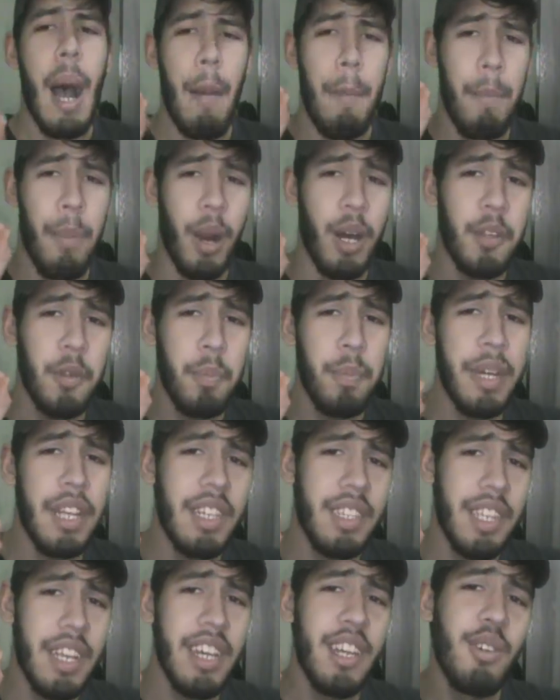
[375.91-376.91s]
Após
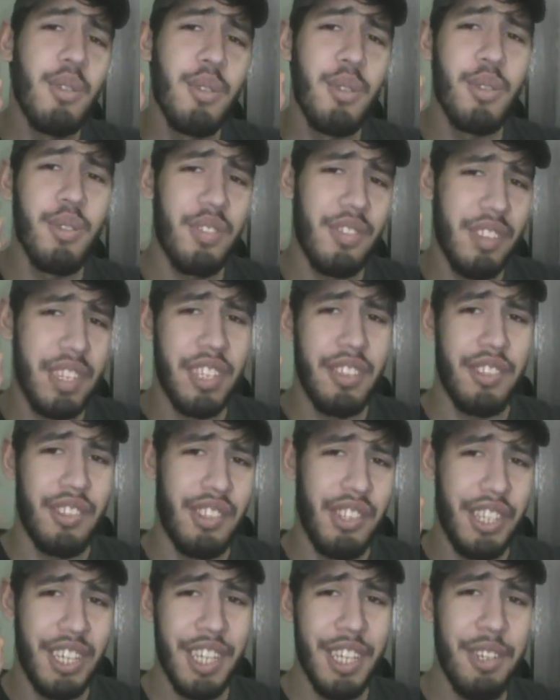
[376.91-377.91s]
perder um dos
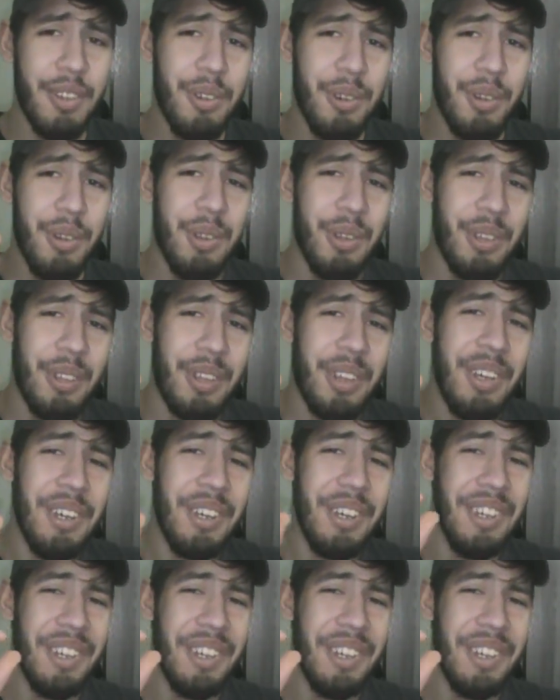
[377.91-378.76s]
testículos.